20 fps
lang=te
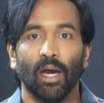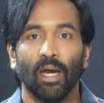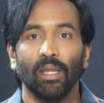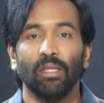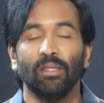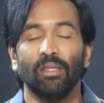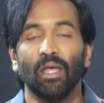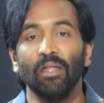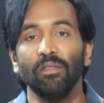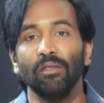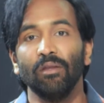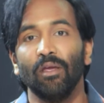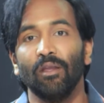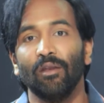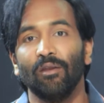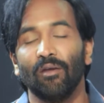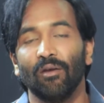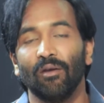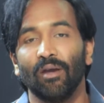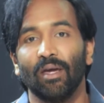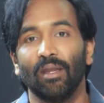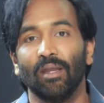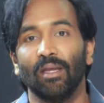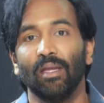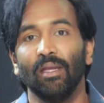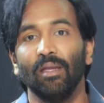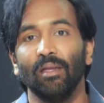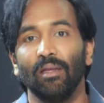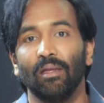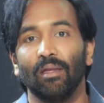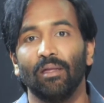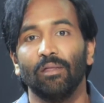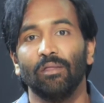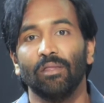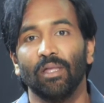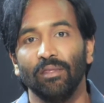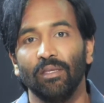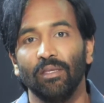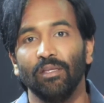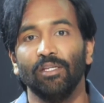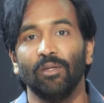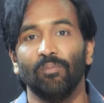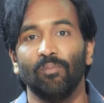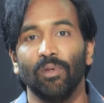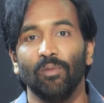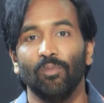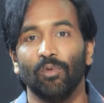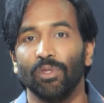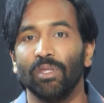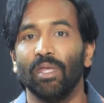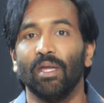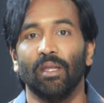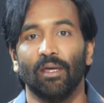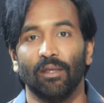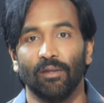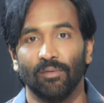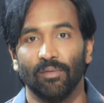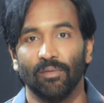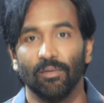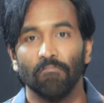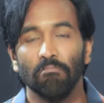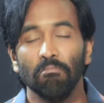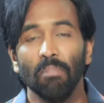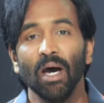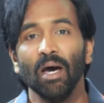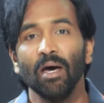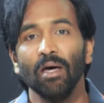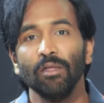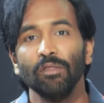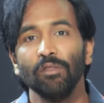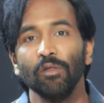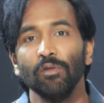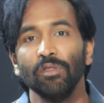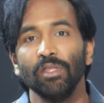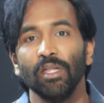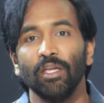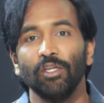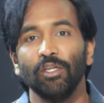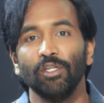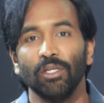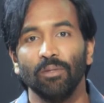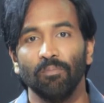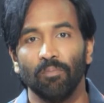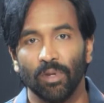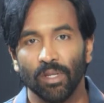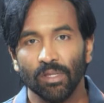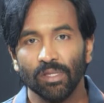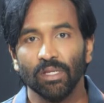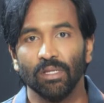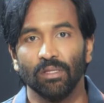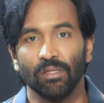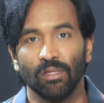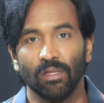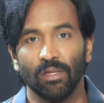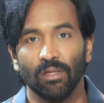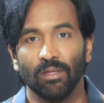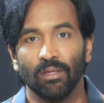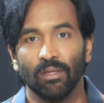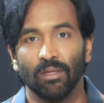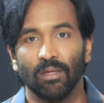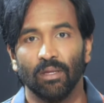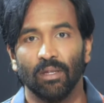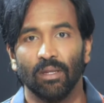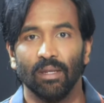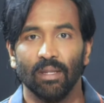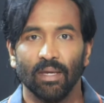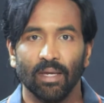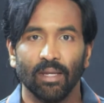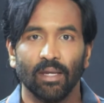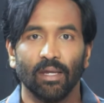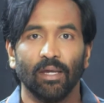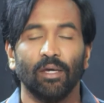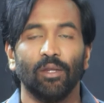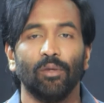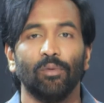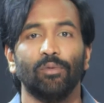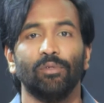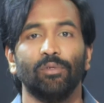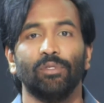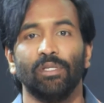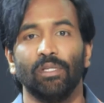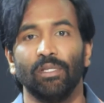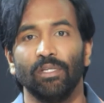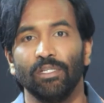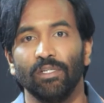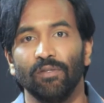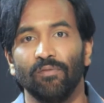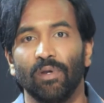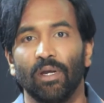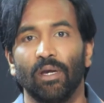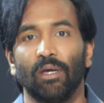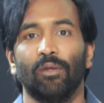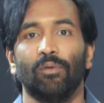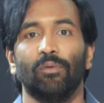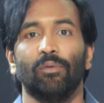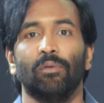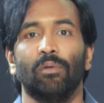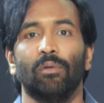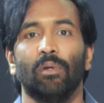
అని దాసనారాయణరావు గారికి సర్ది చెప్పి వద్దన్నారు మా అసోసియేషన్ ప్రెసిడెంట్స్ నాన్నగారు చిరంజీవి గారు